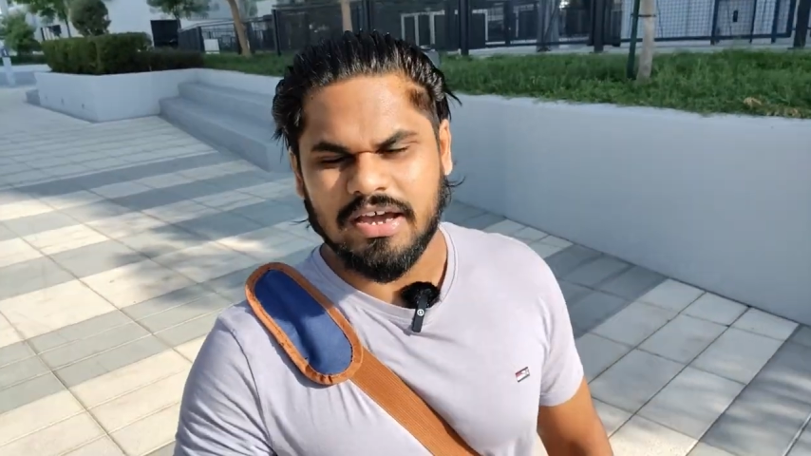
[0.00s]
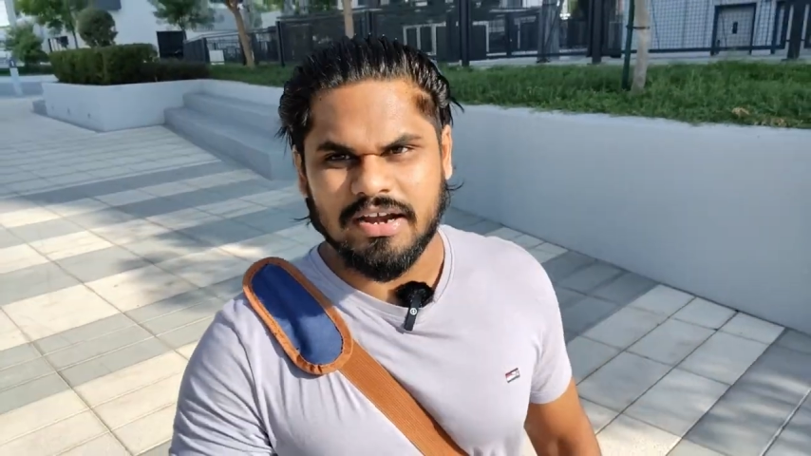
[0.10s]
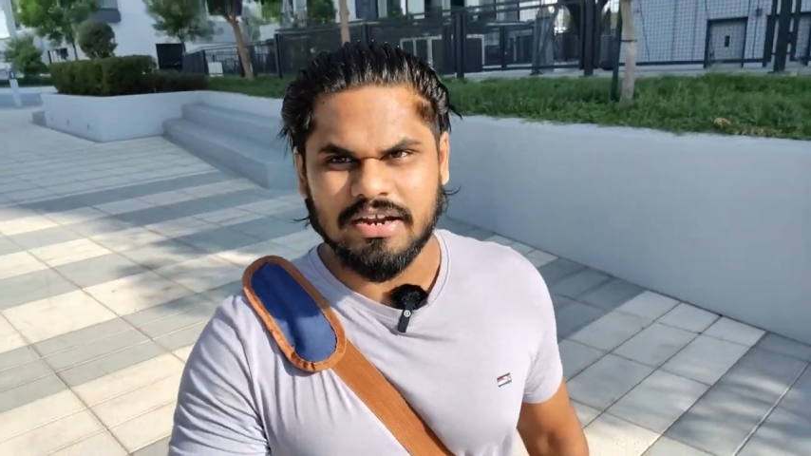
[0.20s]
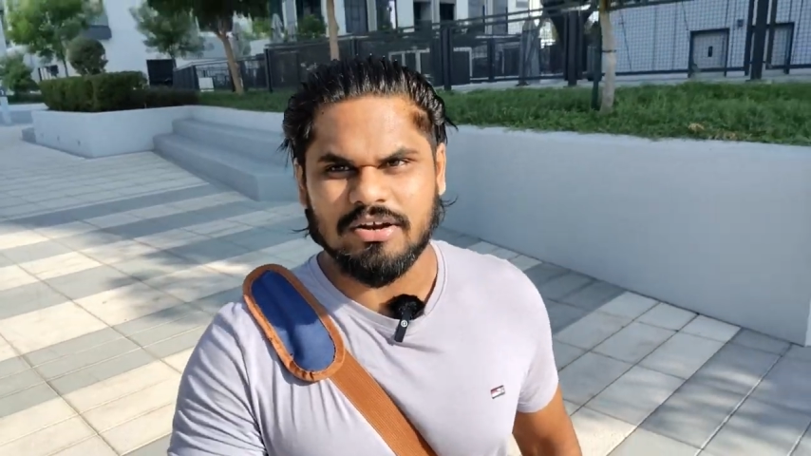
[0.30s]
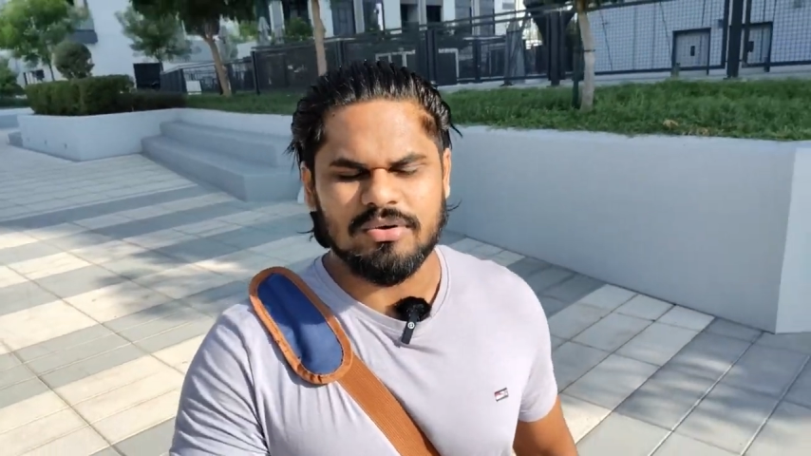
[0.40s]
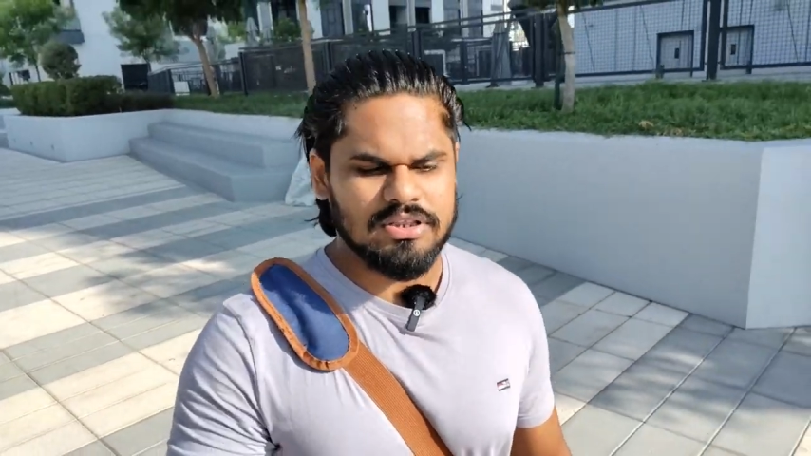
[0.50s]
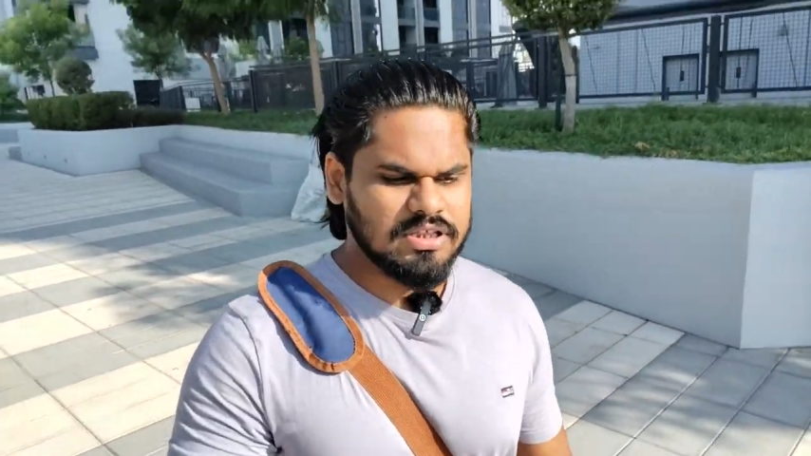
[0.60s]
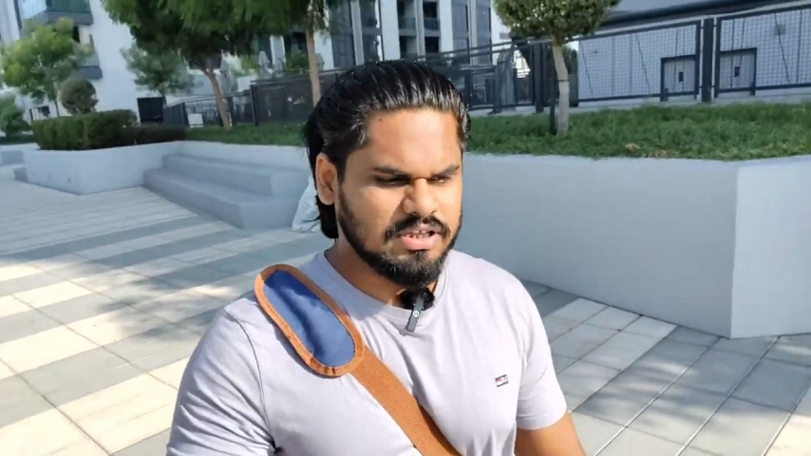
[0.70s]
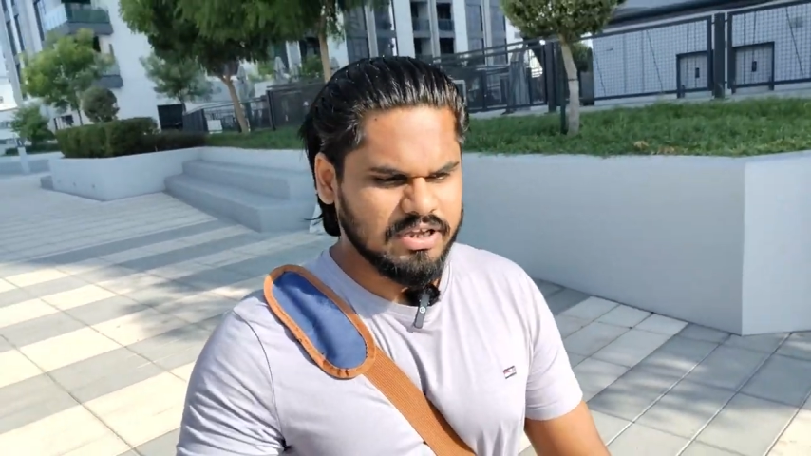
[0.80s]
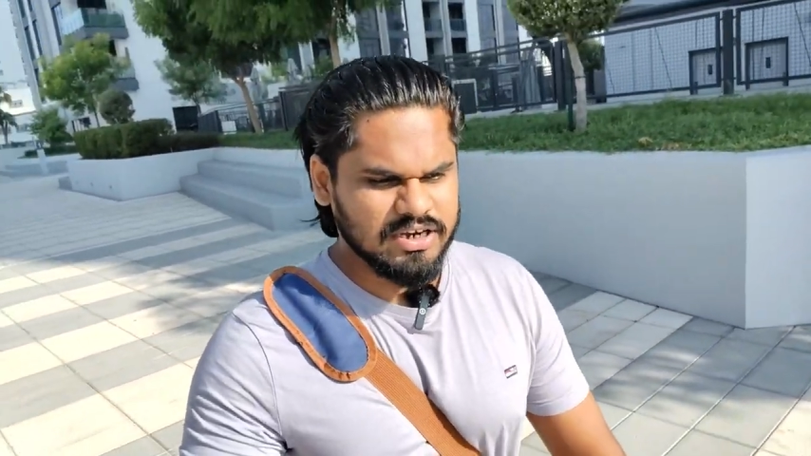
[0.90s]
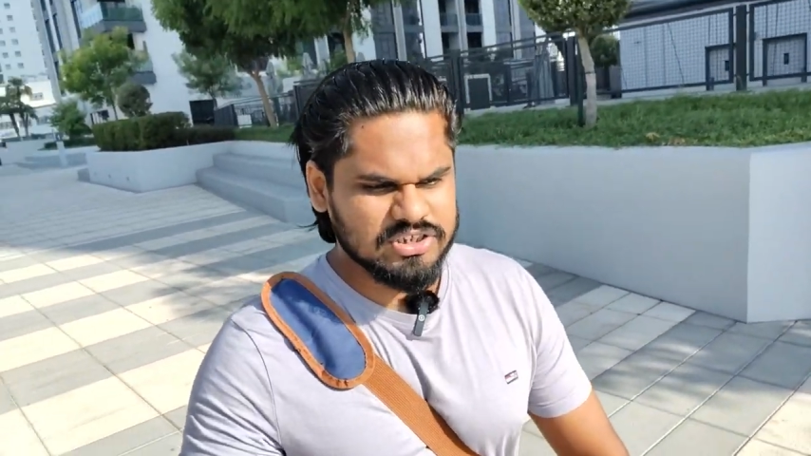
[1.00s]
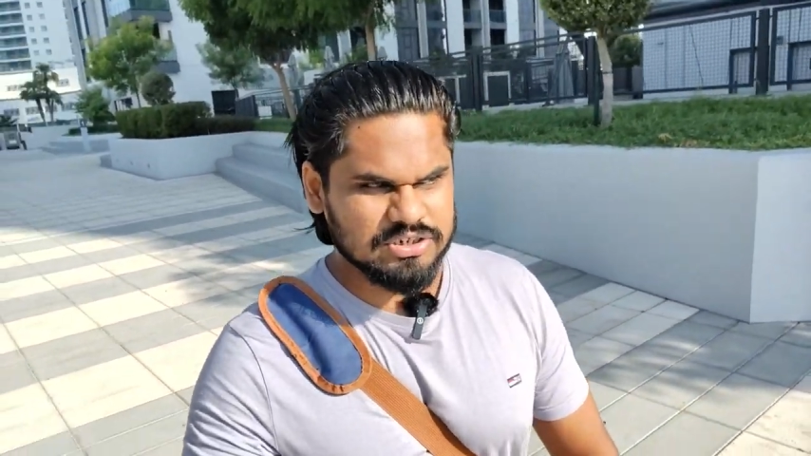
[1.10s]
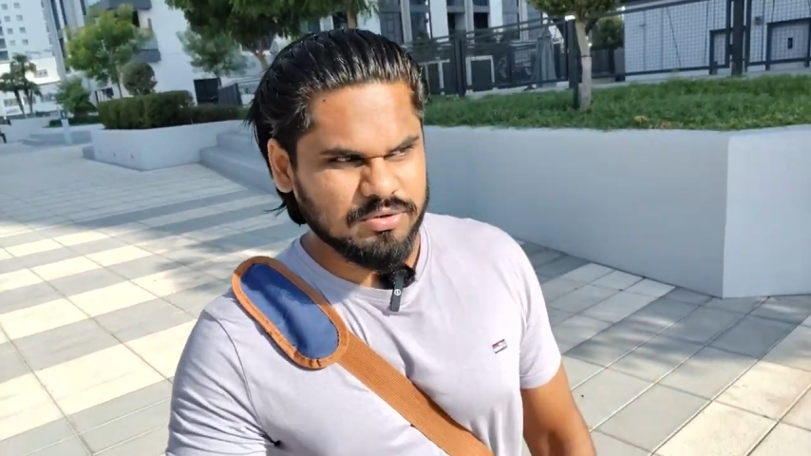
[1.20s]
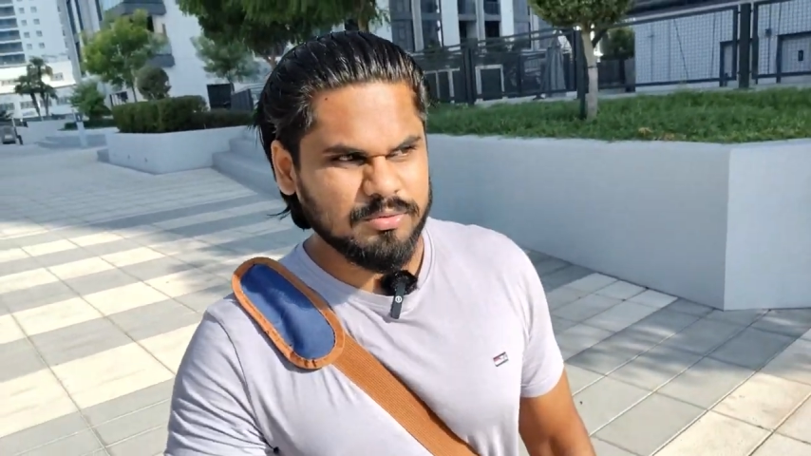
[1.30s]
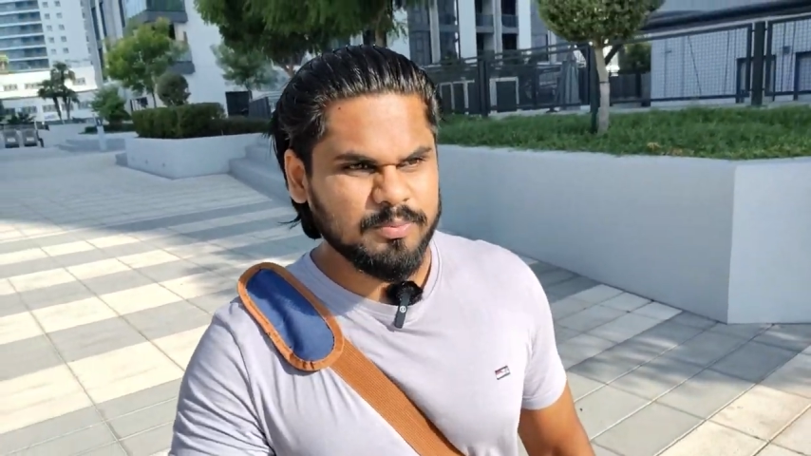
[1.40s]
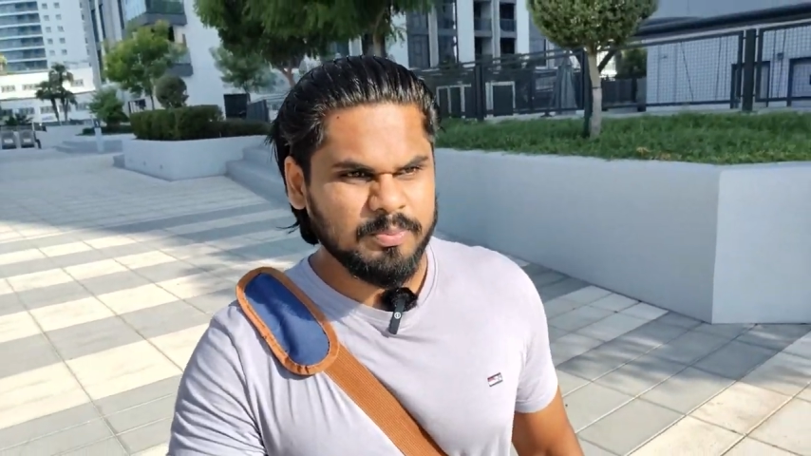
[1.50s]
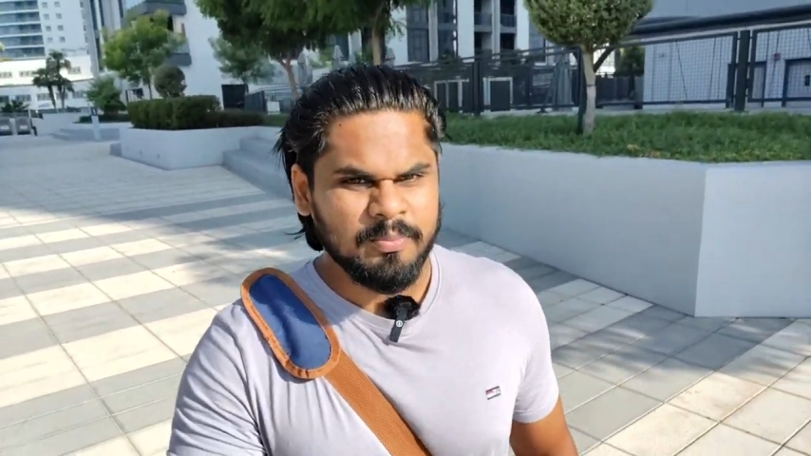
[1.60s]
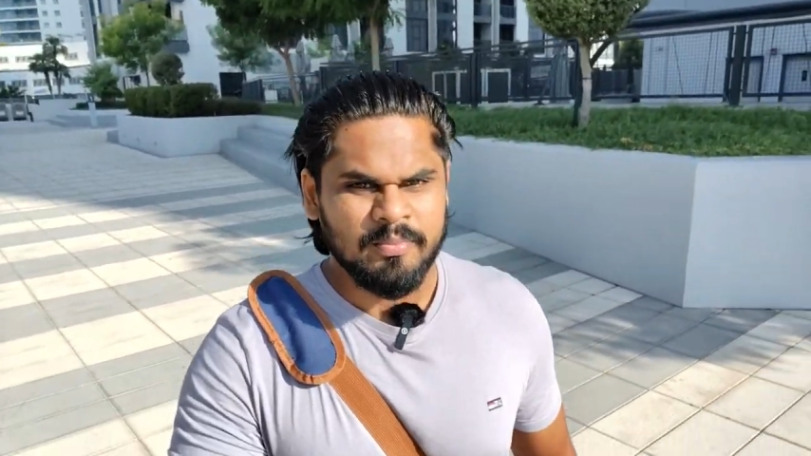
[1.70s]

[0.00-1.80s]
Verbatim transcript: கரெக்டான ஒரு இது கிடச்சிருக்கும்